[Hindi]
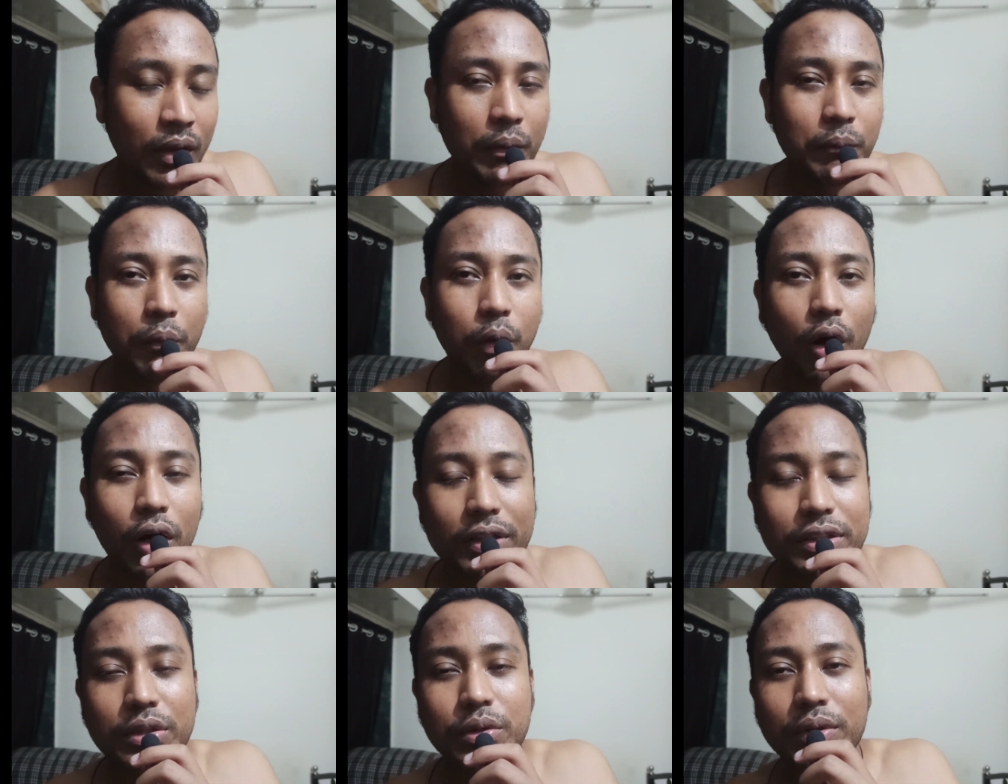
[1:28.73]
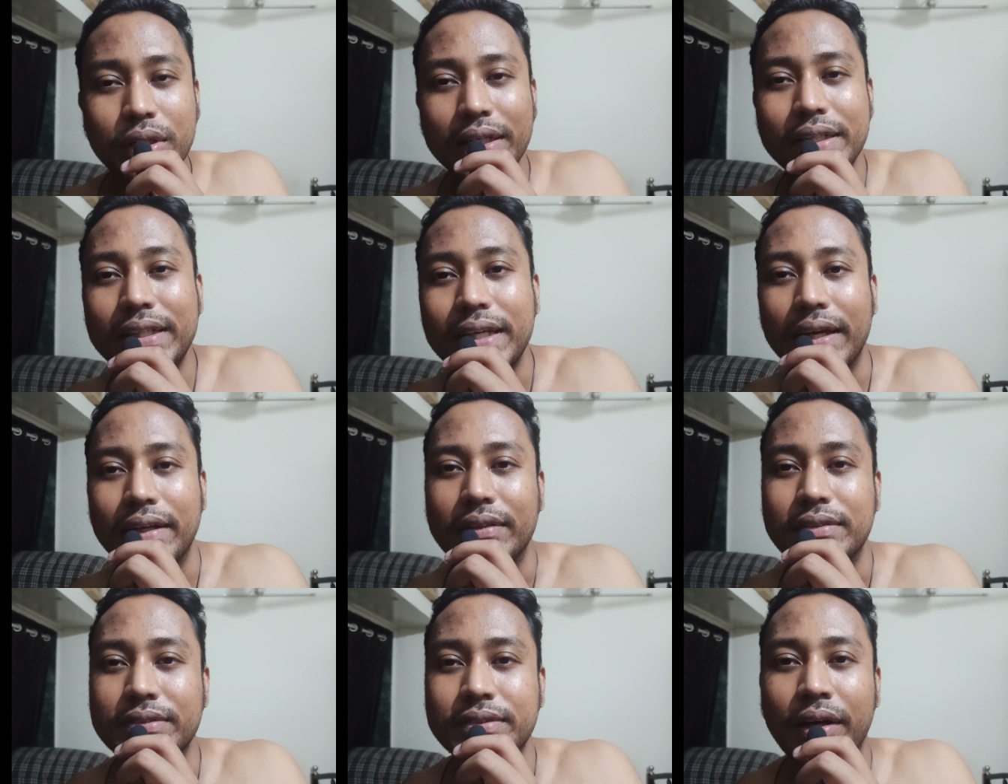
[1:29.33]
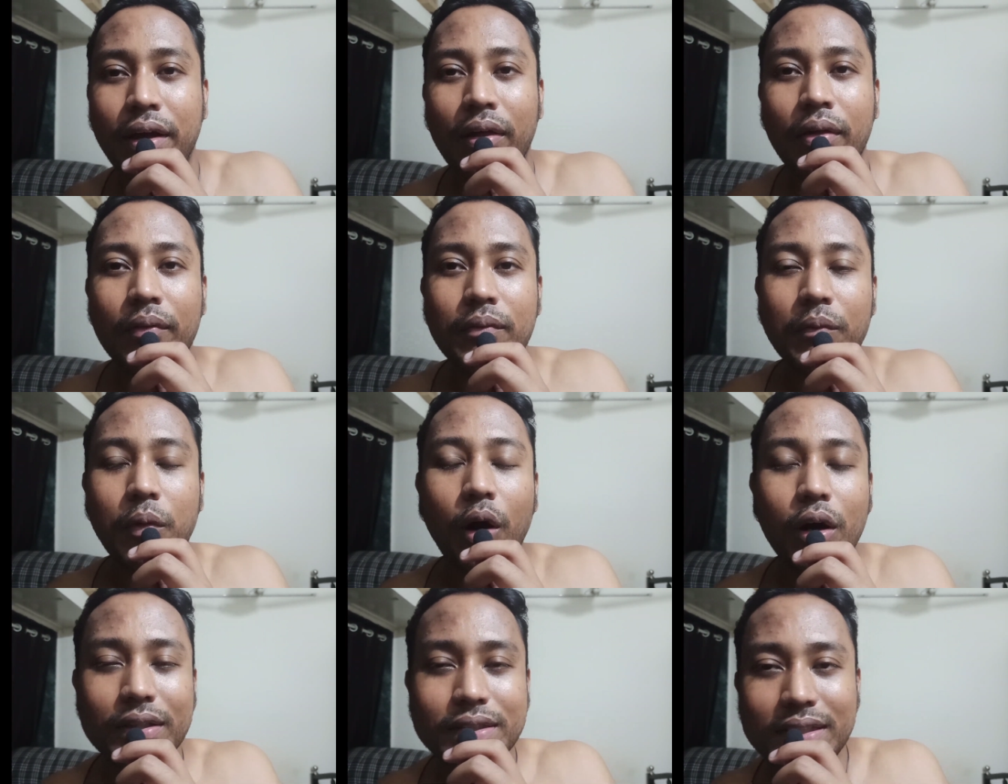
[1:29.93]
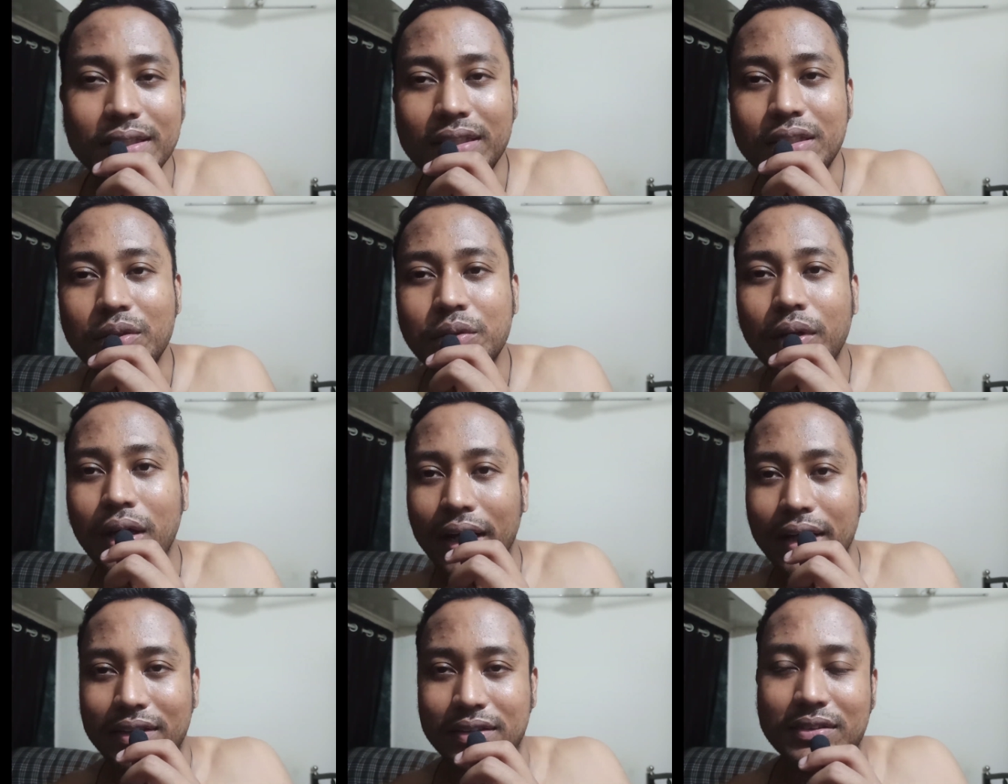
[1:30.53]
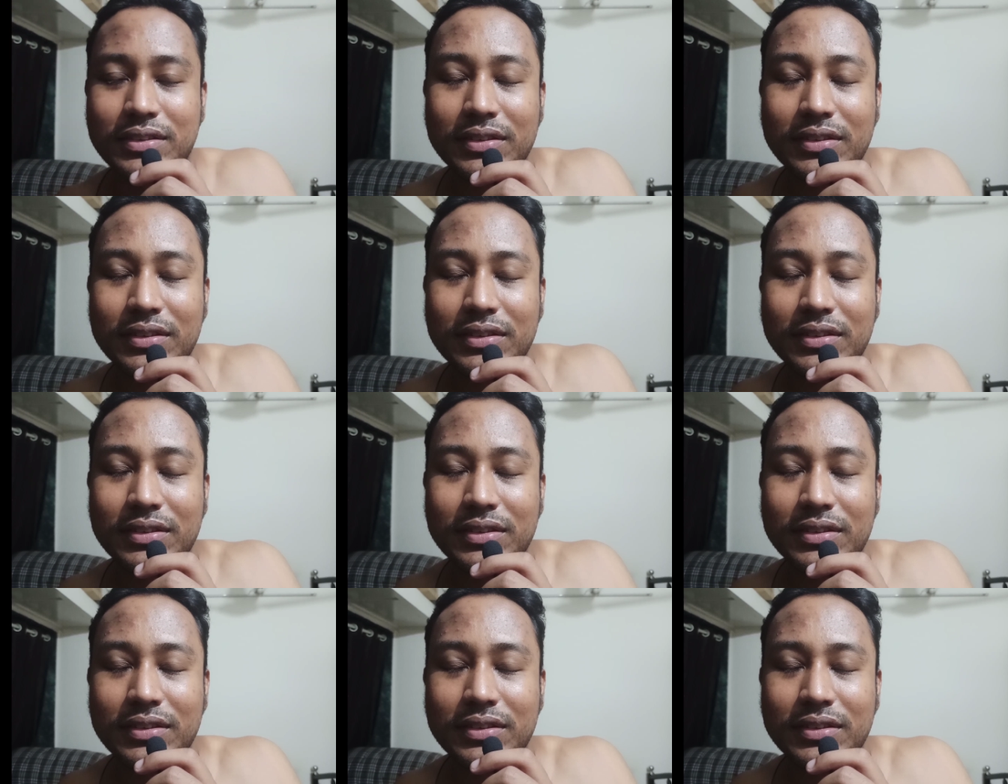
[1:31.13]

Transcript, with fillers: भौक क्यों रही है भौंकती क्यों है